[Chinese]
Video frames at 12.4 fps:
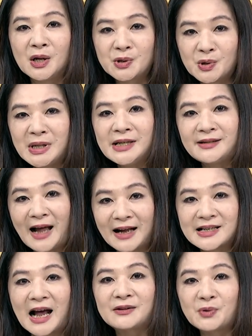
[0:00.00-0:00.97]
所以大
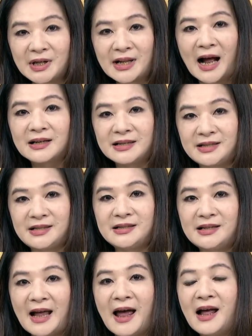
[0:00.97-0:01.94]
家对他的
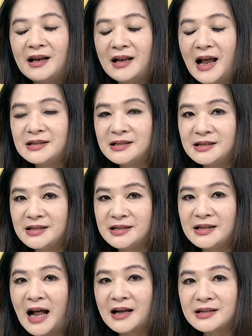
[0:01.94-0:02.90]
期待，来自
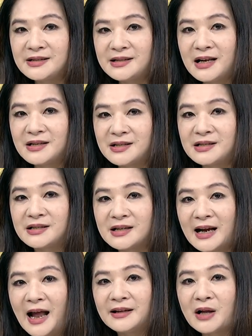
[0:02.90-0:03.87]
其他的县市
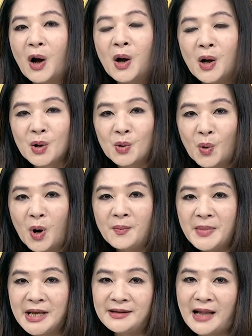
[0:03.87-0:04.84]
是看到国
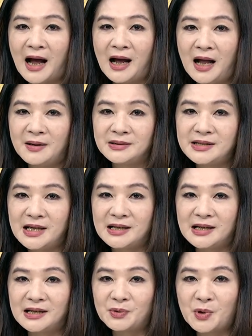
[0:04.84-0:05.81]
民党很这
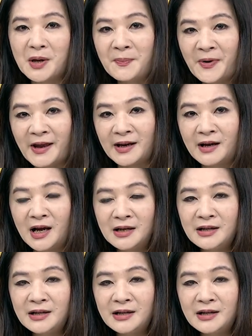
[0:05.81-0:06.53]
个颓废。